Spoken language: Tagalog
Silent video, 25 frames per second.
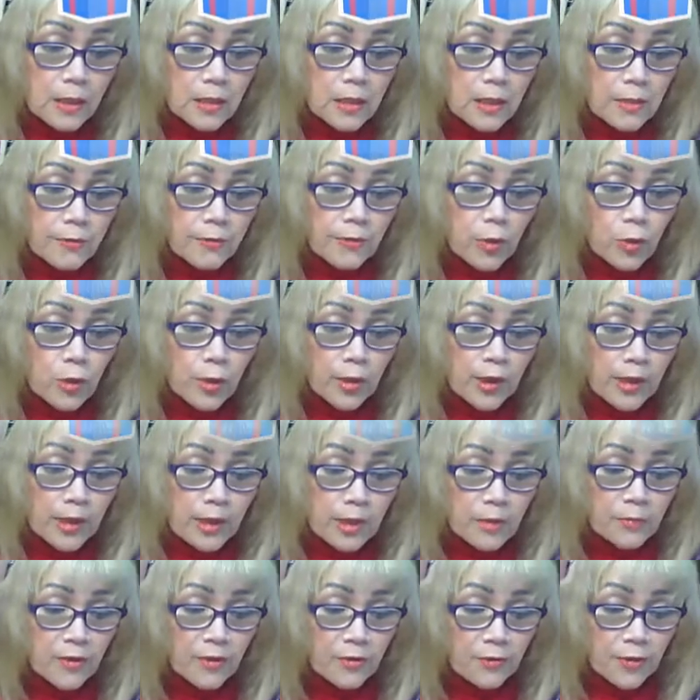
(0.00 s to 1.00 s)
si
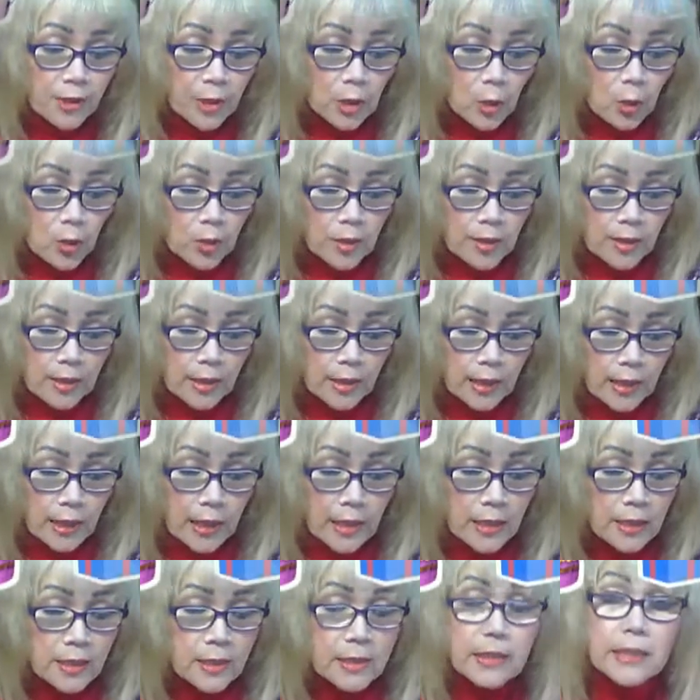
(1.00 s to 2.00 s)
Florence
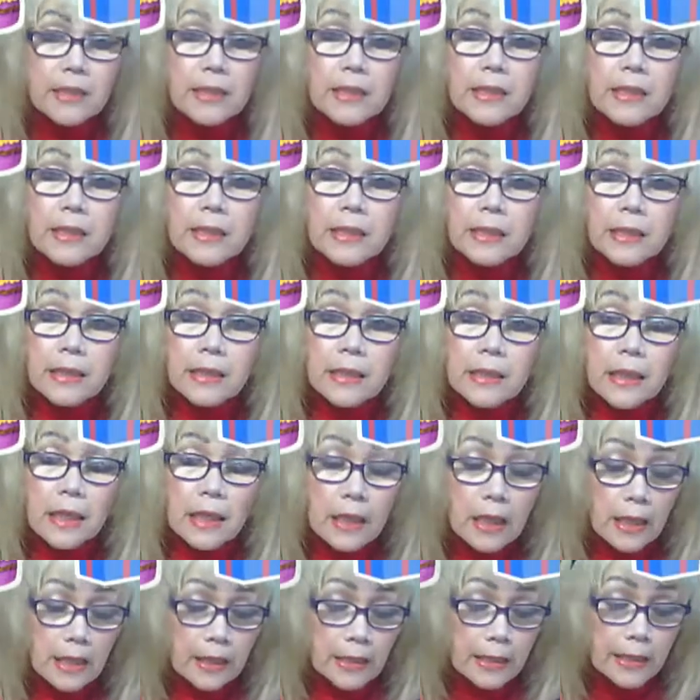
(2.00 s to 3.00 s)
Bifinosa, si
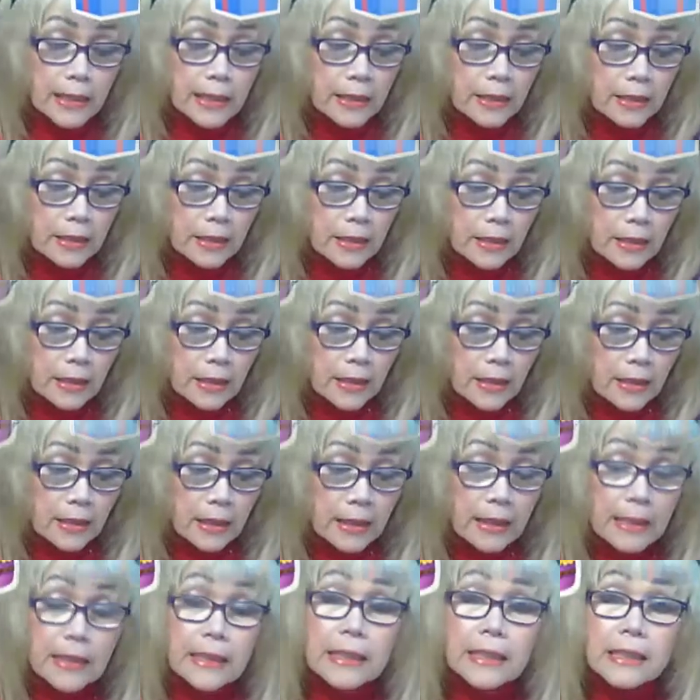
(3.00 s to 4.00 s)
uh, Lynn
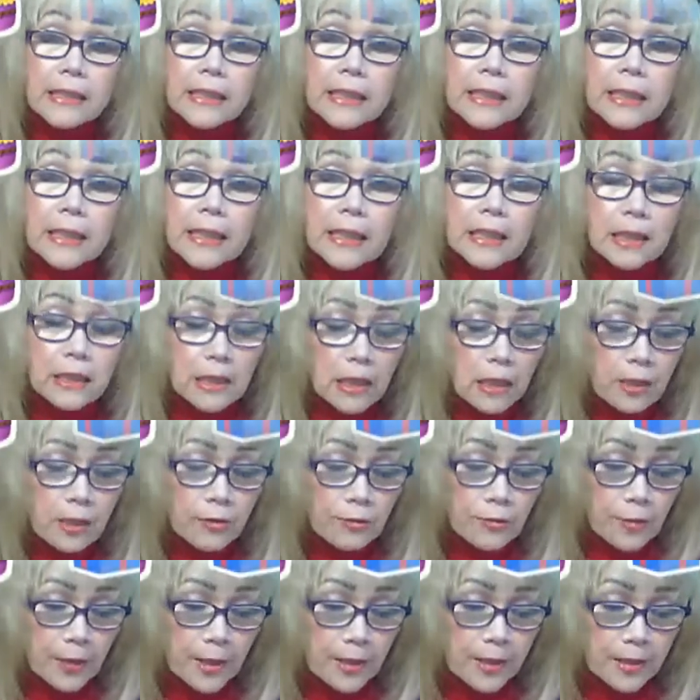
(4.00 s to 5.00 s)
Lynn Green, our
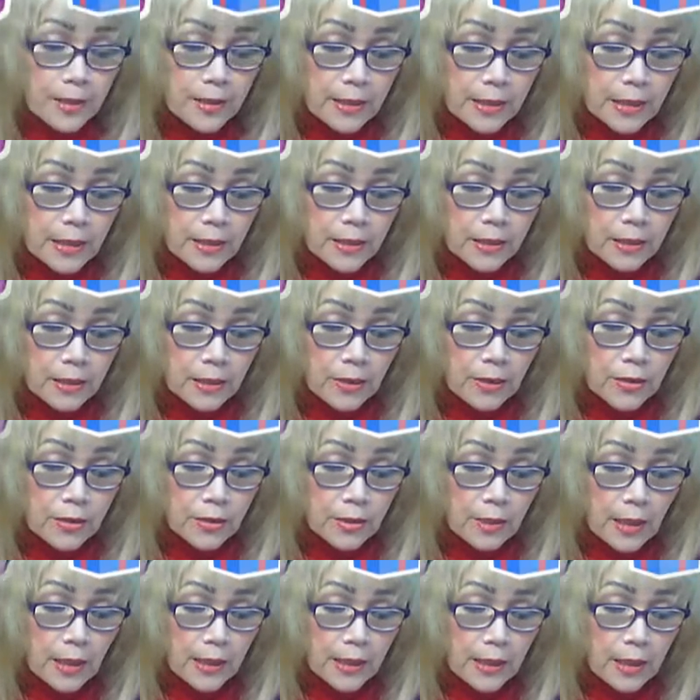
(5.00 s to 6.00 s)
friends in
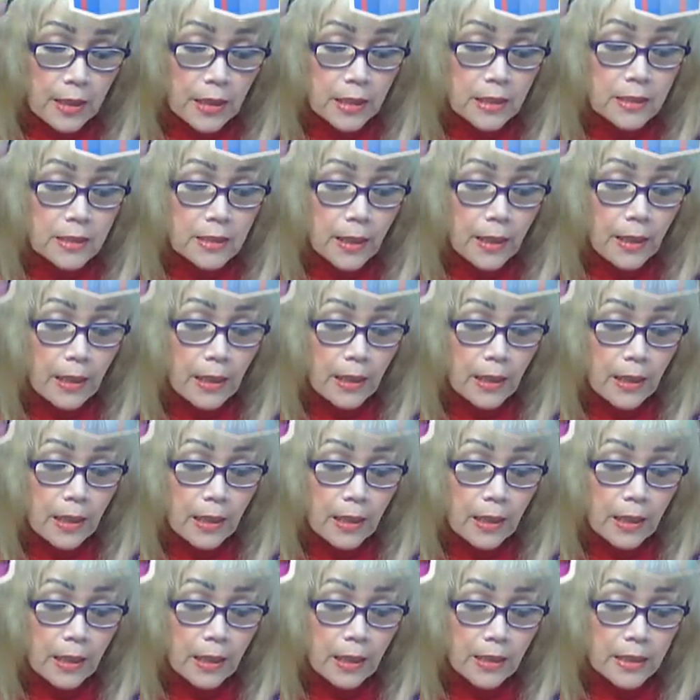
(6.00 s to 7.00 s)
Australia, sa,
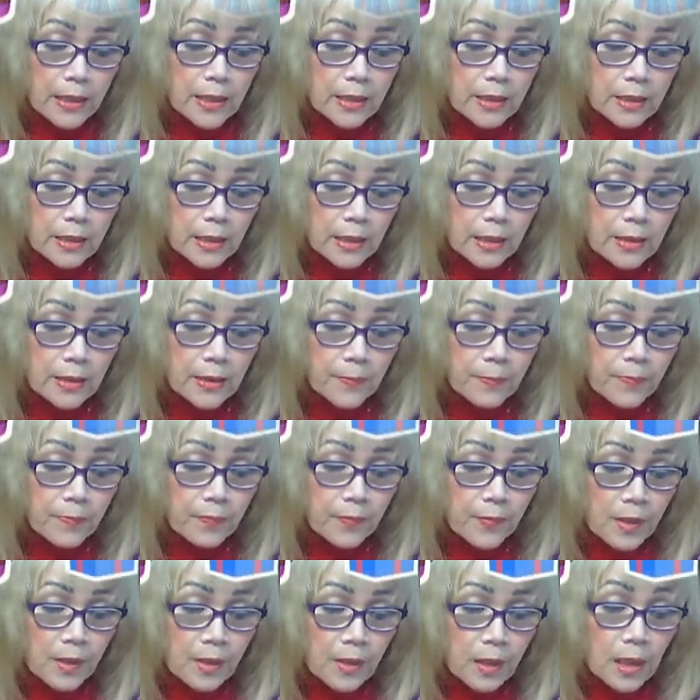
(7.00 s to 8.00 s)
uh, he said,
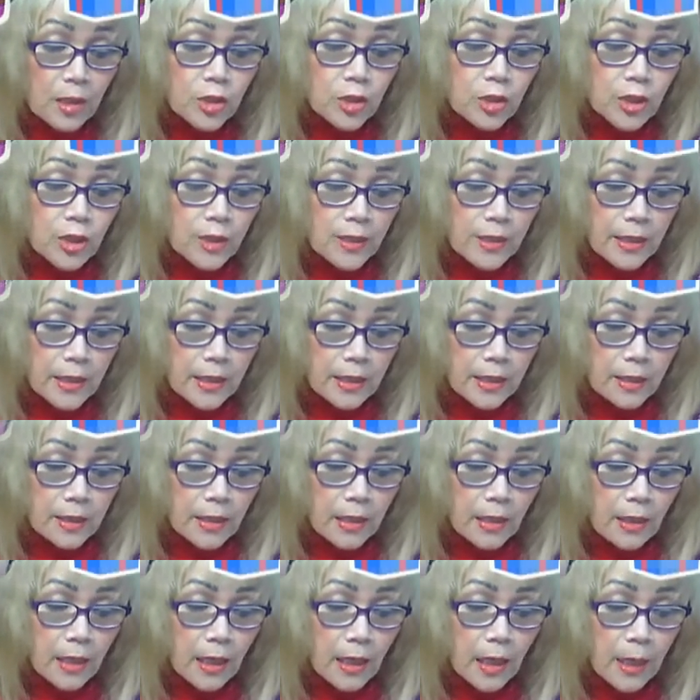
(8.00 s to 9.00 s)
uh, she said,
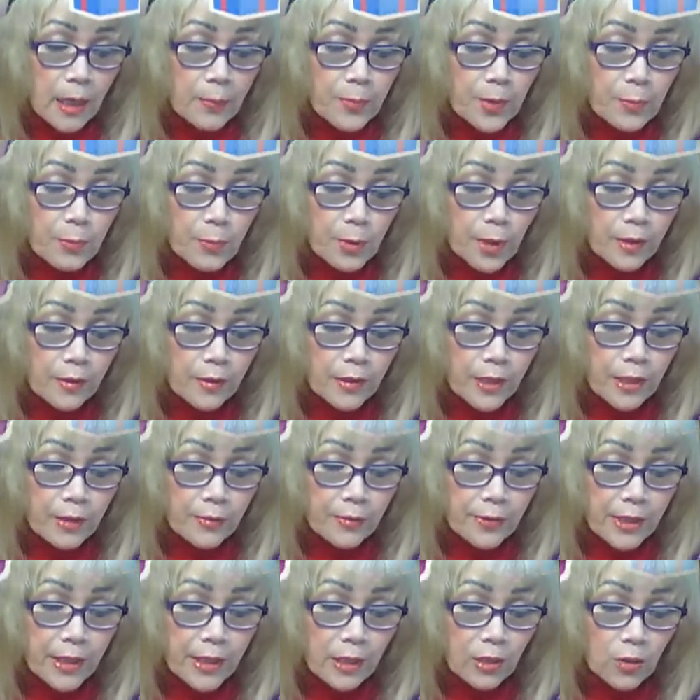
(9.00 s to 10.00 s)
uh, happy birthday
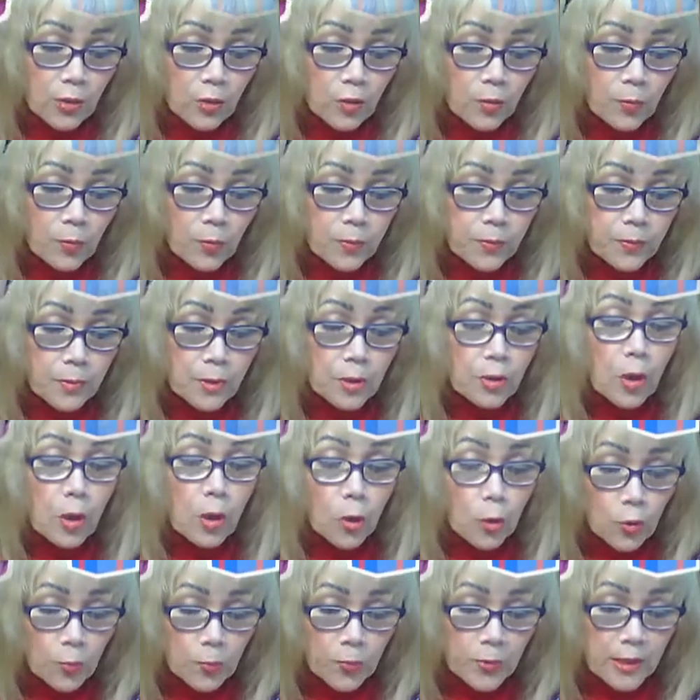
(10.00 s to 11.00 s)
Rick, hope,
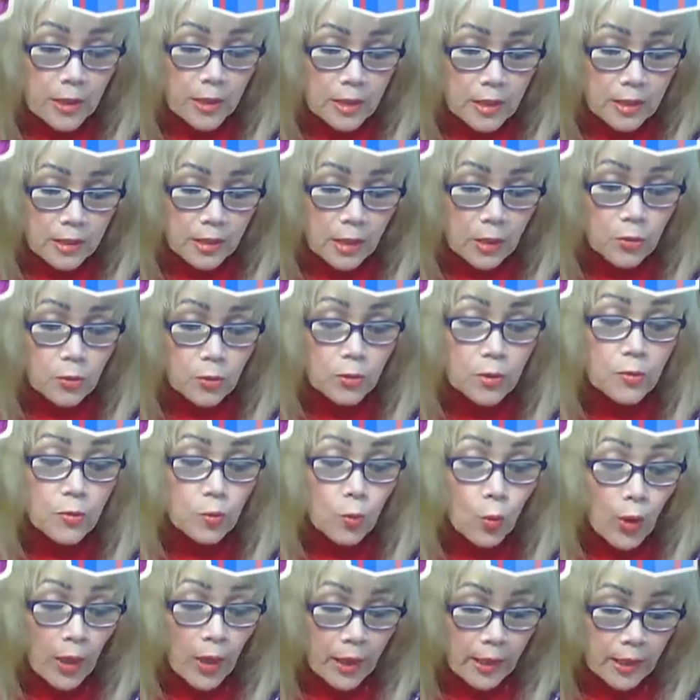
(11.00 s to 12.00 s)
hope it's a good
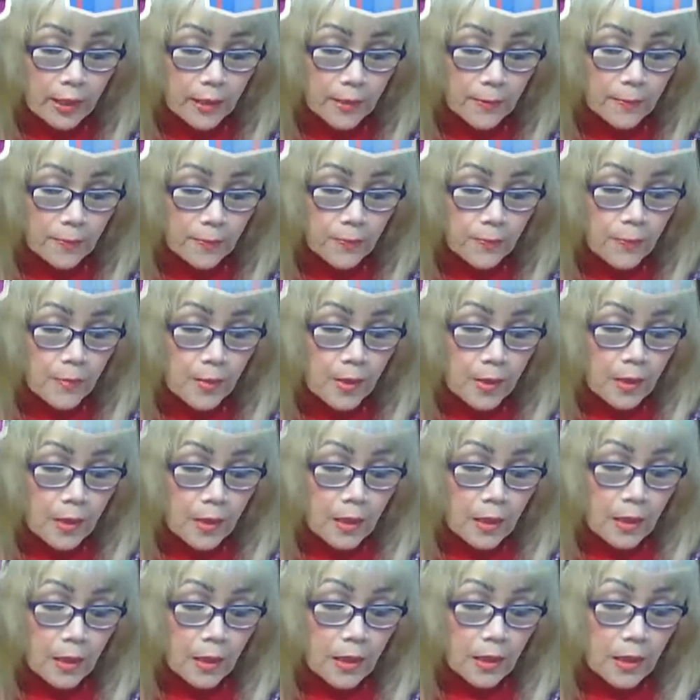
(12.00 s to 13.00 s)
one.
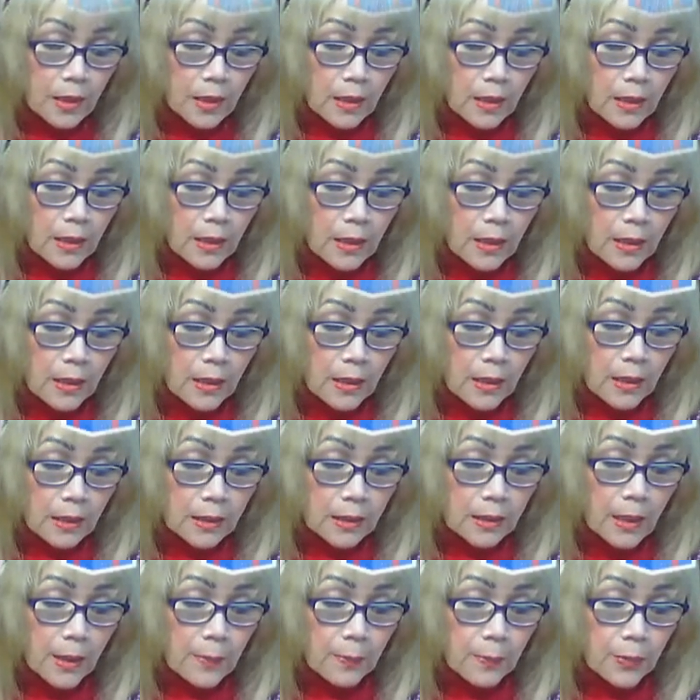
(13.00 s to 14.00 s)
Uh,
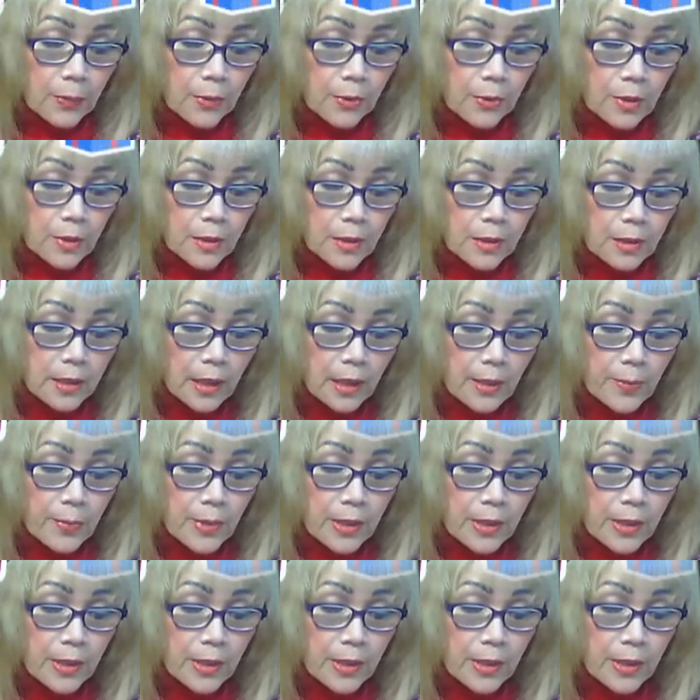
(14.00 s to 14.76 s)
tapos kay